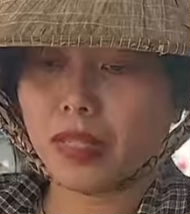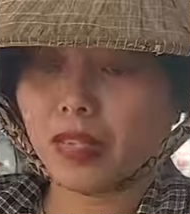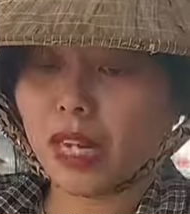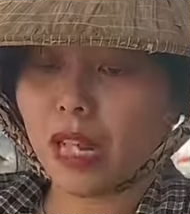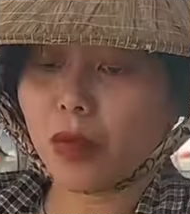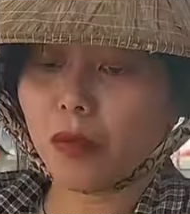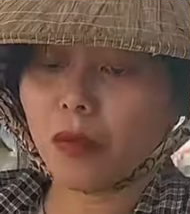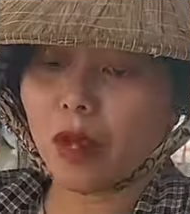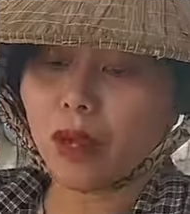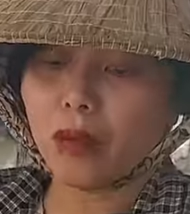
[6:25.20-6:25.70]
nó
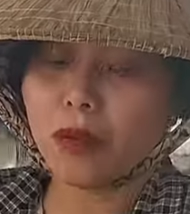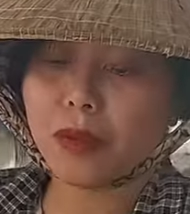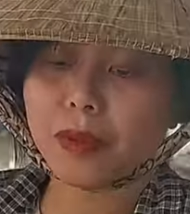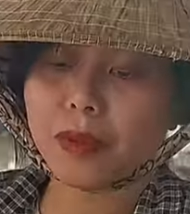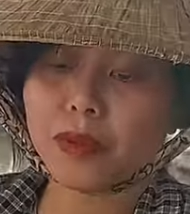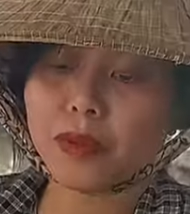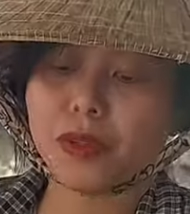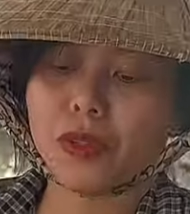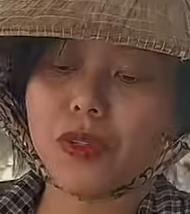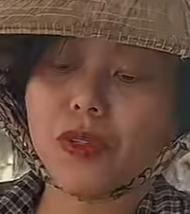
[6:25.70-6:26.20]
đặc quẹo luôn
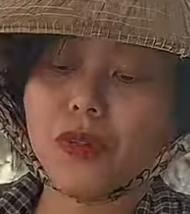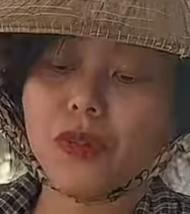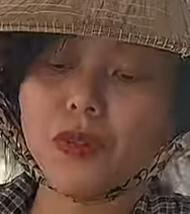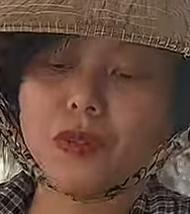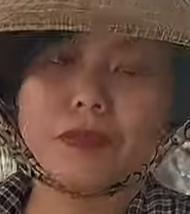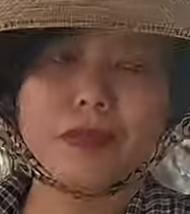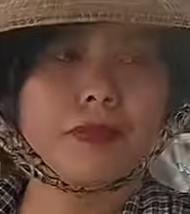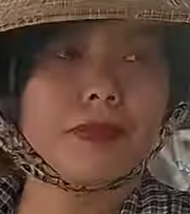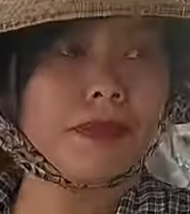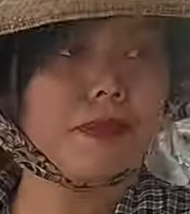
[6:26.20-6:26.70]
nha cô chú,
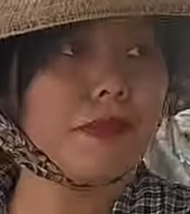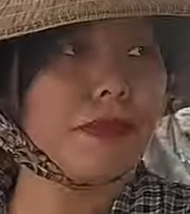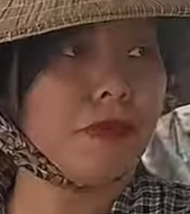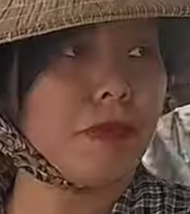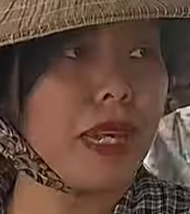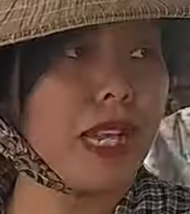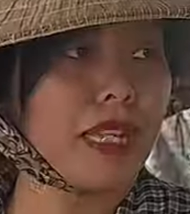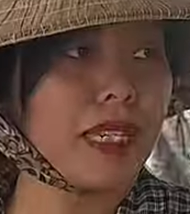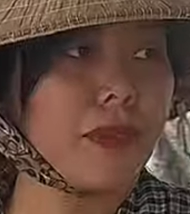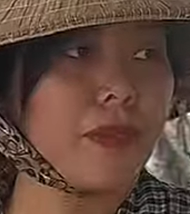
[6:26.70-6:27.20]

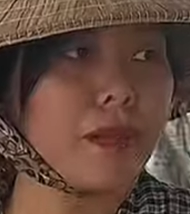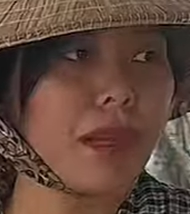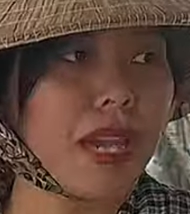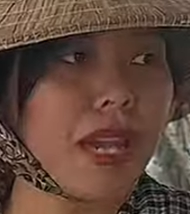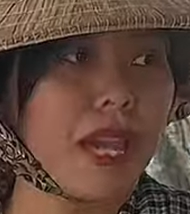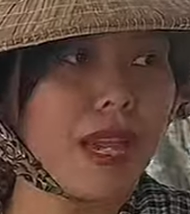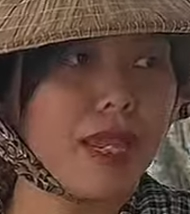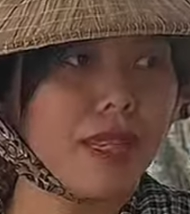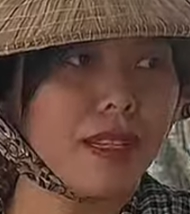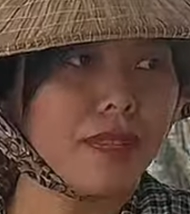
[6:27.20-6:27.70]

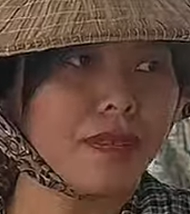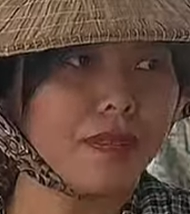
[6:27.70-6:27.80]
300k.